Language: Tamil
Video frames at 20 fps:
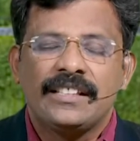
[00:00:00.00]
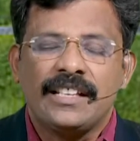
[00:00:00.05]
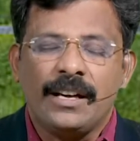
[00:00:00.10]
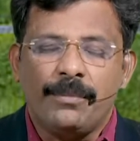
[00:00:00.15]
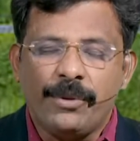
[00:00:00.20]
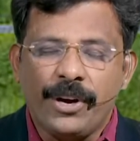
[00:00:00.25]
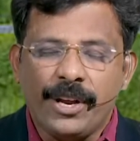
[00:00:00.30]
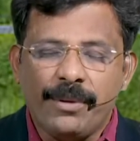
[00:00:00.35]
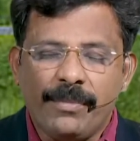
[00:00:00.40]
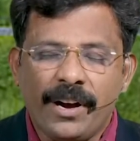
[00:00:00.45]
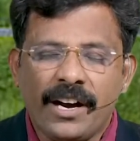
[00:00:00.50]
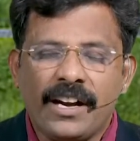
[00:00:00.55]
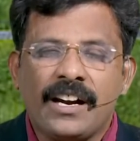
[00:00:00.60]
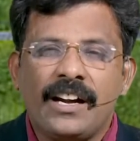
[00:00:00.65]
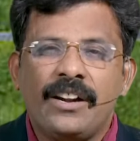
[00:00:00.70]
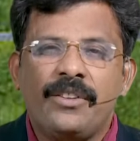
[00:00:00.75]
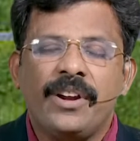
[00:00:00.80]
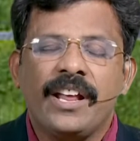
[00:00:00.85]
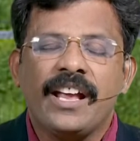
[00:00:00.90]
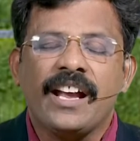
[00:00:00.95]
தம்முடைய
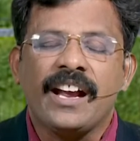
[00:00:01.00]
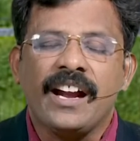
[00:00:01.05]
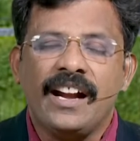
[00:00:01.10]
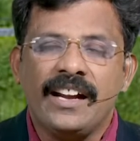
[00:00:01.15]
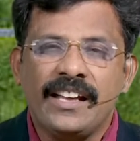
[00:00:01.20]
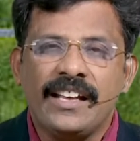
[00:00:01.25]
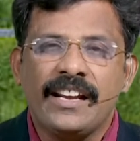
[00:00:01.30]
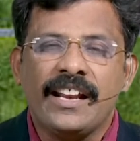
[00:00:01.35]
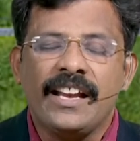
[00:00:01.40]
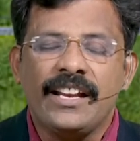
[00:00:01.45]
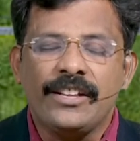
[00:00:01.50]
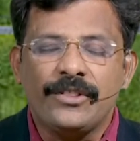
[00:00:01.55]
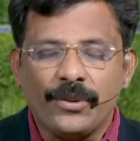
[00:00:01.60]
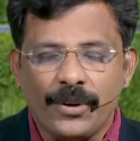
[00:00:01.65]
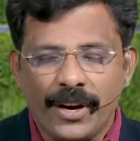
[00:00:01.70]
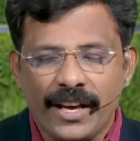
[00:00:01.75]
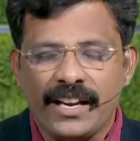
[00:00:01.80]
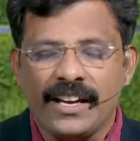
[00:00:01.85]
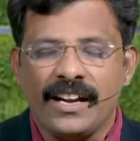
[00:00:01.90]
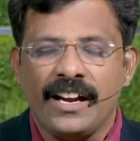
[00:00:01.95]
மக்களுடைய கண்ணீரை
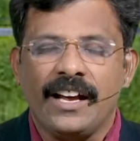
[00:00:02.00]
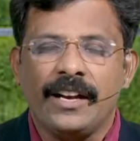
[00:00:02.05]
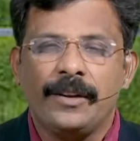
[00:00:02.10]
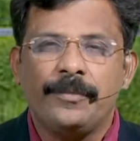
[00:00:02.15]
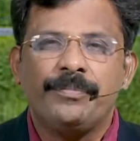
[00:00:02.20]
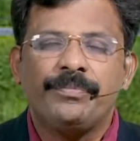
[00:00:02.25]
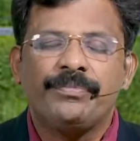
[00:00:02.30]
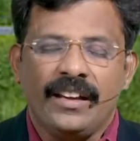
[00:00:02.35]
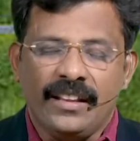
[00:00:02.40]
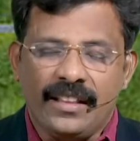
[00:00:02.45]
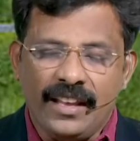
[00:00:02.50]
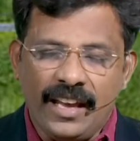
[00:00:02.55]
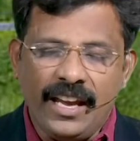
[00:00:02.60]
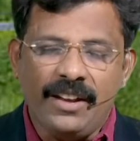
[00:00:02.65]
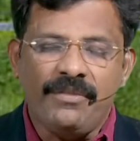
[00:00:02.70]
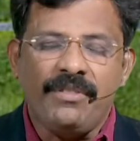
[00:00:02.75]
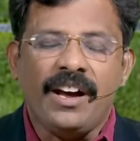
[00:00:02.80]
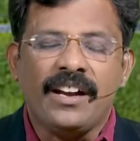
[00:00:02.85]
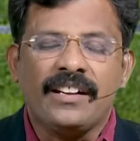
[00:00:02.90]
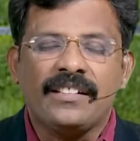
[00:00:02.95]
துடைக்கிறார் இதே
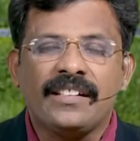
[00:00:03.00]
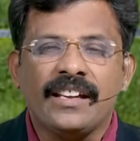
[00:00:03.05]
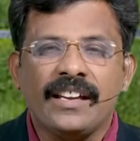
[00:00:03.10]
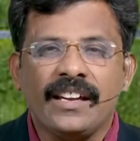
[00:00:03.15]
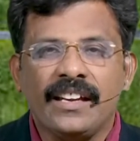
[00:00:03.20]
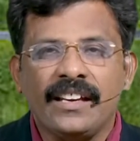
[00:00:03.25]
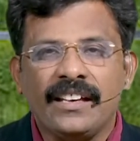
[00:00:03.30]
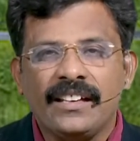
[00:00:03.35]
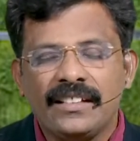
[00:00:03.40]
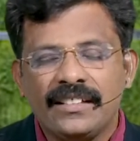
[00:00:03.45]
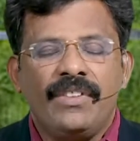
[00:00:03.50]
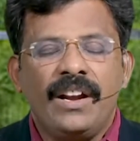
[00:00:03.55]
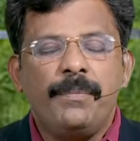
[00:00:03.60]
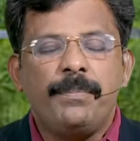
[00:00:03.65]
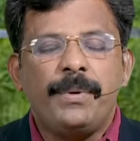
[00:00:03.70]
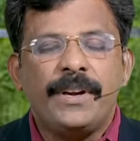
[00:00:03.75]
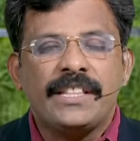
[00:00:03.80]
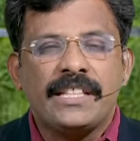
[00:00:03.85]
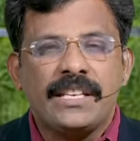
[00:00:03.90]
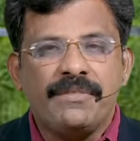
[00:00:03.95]
வார்த்தை
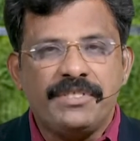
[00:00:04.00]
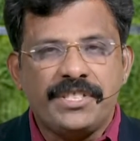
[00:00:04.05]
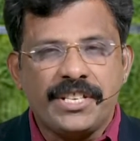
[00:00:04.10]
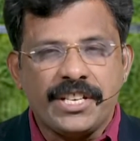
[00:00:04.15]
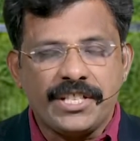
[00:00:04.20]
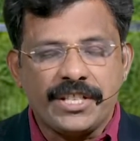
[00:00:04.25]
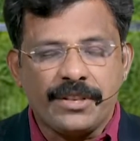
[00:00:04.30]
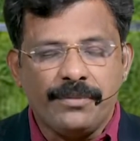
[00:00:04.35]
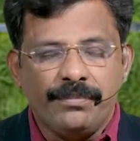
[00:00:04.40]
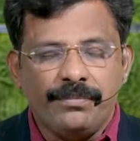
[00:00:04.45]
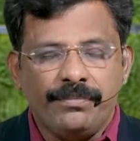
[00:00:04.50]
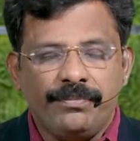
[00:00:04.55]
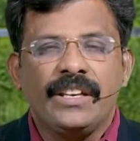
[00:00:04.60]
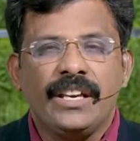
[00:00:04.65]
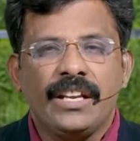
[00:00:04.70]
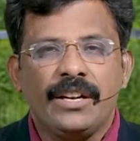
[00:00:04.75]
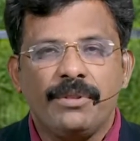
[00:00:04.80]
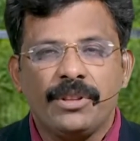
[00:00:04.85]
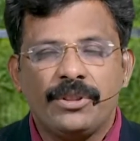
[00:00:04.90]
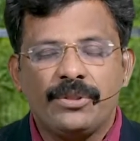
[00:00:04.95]
வெளிப்படுத்தின விசேஷம்
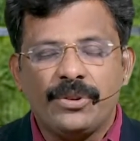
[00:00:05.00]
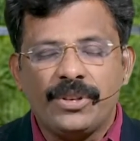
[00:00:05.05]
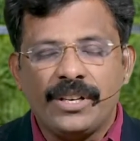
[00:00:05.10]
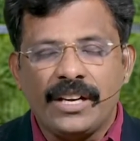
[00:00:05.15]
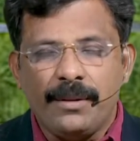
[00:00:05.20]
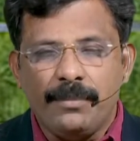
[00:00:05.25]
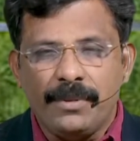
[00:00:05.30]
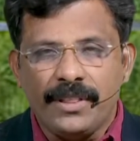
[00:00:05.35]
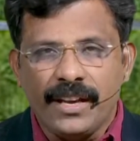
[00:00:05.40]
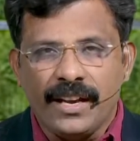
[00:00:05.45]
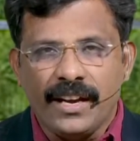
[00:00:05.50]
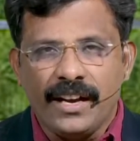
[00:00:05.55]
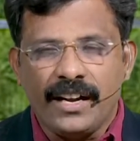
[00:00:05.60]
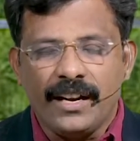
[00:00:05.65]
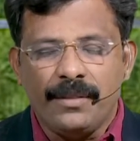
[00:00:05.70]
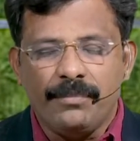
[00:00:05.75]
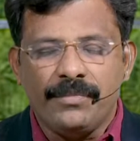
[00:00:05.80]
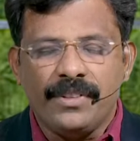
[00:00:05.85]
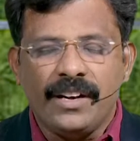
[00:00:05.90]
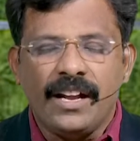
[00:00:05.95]
இருபத்தி ஒன்றாம்
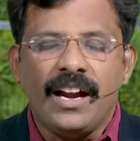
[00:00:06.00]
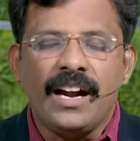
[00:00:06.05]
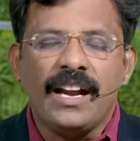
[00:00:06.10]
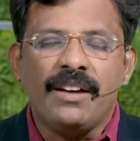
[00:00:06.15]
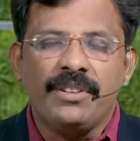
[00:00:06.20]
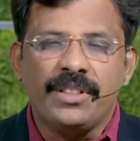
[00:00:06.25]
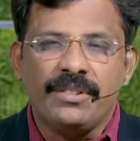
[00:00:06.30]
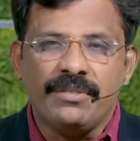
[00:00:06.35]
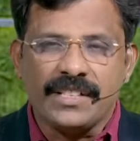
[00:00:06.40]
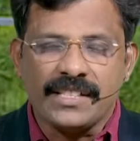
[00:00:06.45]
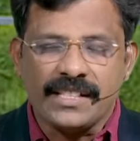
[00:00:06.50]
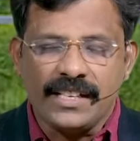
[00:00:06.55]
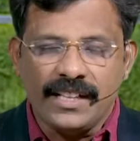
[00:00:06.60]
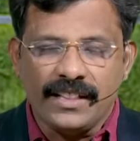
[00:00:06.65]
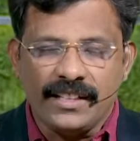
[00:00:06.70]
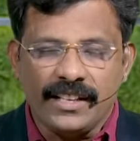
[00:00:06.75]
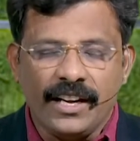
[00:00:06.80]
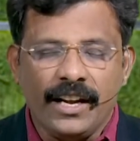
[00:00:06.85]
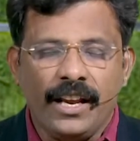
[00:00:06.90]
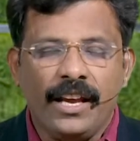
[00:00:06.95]
அதிகாரம் நாலாவது
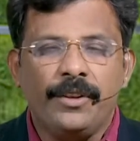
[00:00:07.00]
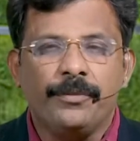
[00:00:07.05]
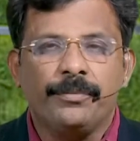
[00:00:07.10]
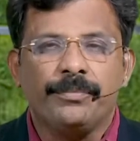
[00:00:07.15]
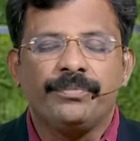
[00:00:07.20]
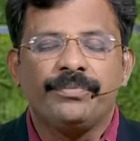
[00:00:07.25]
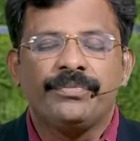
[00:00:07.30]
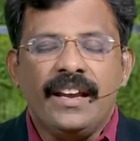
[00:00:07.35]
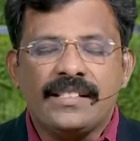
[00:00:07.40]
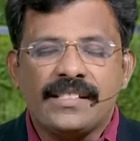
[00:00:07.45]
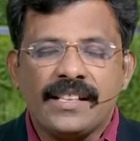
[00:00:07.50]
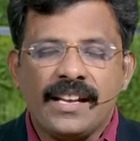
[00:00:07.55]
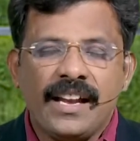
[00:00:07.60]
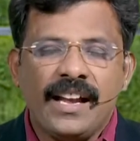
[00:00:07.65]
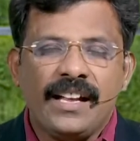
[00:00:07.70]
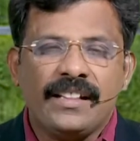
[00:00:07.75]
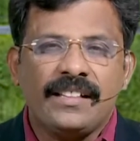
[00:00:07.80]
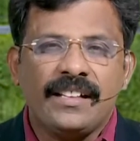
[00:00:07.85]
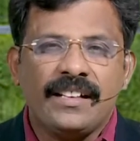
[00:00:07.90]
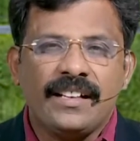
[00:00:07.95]
வசனத்திலேயும்
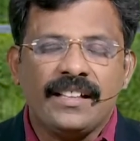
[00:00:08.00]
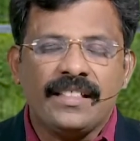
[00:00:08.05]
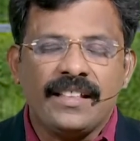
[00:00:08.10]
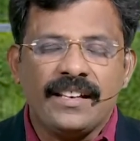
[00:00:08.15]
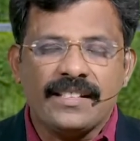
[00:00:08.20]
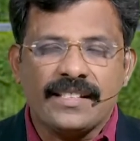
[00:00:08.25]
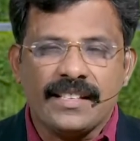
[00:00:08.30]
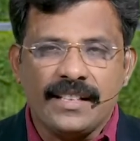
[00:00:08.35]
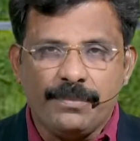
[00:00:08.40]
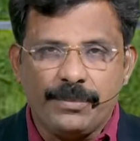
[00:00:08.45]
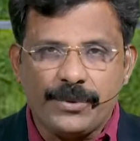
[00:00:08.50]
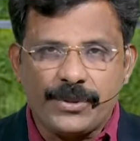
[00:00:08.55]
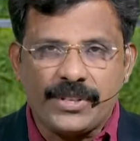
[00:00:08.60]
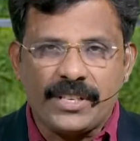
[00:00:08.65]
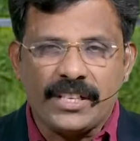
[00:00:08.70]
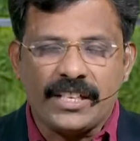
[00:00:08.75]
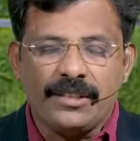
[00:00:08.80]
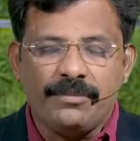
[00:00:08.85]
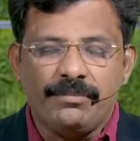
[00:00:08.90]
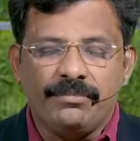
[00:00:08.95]
எசையா தெற்கு தரிசன
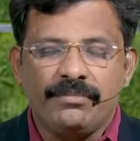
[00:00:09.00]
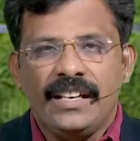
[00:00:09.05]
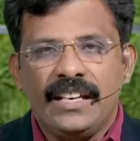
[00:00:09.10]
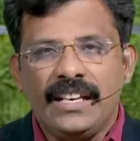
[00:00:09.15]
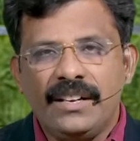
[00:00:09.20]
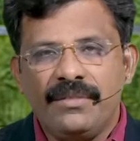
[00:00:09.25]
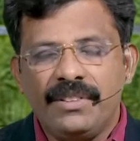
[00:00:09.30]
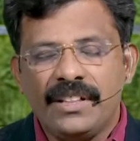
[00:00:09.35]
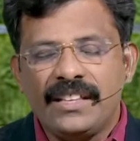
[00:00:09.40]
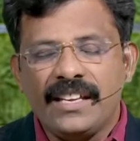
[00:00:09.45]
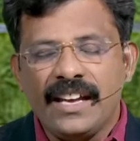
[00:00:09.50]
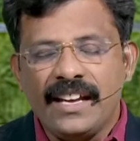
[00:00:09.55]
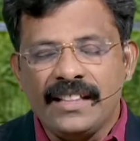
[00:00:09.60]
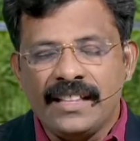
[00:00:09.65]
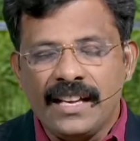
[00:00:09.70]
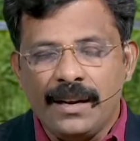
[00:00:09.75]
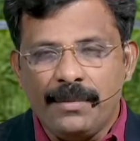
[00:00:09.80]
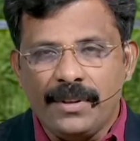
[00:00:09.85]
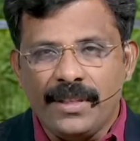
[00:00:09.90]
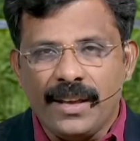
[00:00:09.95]
புஸ்தகம் இருபத்தி
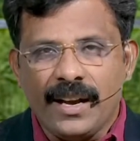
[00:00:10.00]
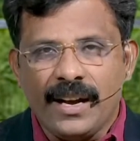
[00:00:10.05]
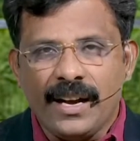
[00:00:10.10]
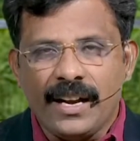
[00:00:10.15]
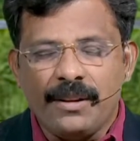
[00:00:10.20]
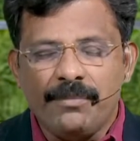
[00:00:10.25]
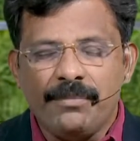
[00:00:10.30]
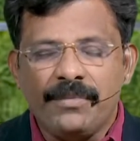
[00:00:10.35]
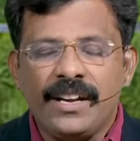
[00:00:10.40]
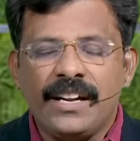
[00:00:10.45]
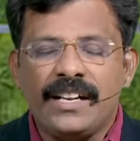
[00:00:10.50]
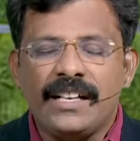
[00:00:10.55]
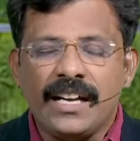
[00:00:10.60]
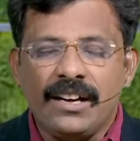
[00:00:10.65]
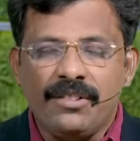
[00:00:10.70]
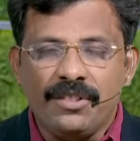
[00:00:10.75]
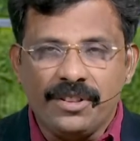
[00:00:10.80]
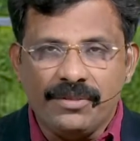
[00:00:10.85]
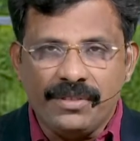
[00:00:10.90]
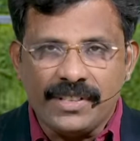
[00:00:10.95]
ஐந்தாம் அதிகாரம்
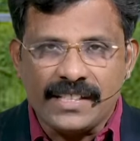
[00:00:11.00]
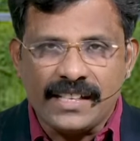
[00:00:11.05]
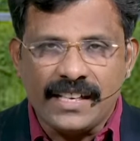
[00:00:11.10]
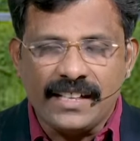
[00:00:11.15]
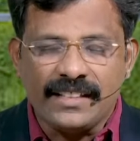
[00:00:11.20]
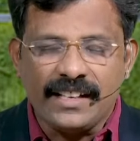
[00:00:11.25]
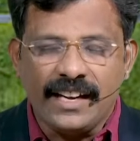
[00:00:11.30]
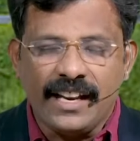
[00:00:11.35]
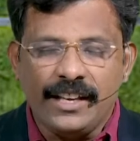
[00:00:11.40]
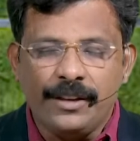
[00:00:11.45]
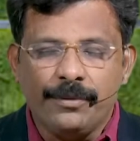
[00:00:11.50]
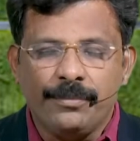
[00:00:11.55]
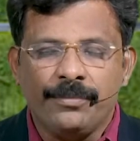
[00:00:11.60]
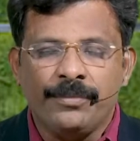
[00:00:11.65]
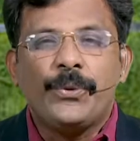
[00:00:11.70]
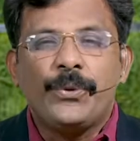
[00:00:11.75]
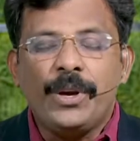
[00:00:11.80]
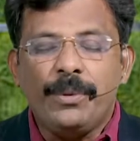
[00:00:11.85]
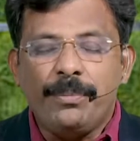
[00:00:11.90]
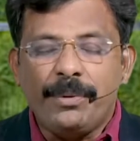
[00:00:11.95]
எட்டாவது வசனத்திலேயும்
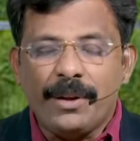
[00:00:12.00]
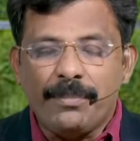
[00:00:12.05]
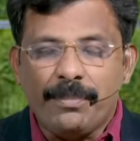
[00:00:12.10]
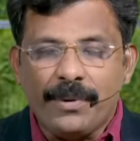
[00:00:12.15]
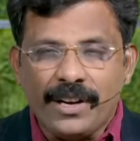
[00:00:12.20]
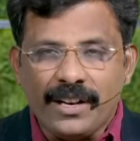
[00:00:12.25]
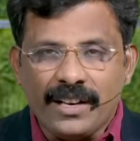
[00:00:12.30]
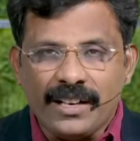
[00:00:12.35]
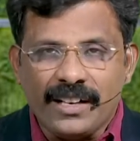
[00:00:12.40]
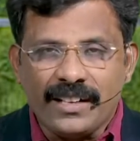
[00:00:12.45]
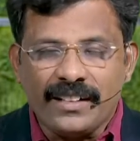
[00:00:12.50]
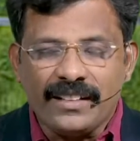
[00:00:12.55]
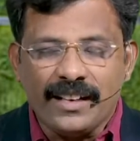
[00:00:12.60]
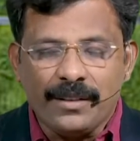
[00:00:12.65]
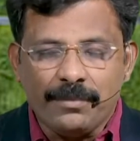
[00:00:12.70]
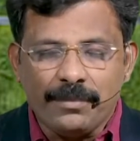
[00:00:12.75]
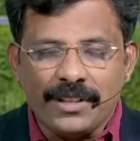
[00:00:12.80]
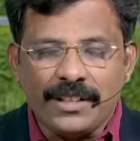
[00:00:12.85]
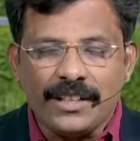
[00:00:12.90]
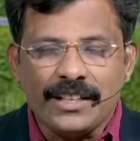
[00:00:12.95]
குறிப்பிடப்பட்டிருக்கிறது
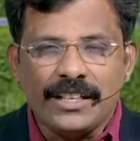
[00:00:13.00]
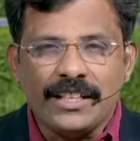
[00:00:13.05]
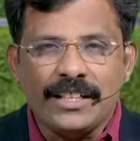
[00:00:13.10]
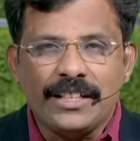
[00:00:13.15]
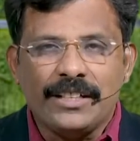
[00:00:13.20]
என்பது